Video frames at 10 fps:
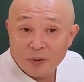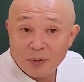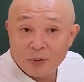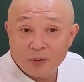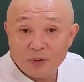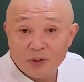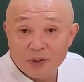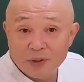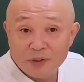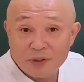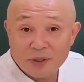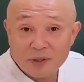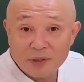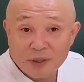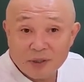그거를 이해를 하셔야
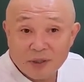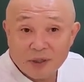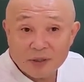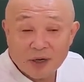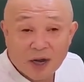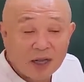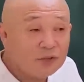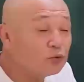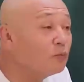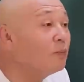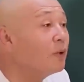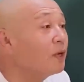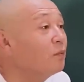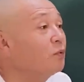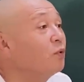된다는 거야. 그러니까 한쪽만
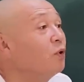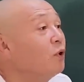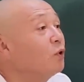바라보고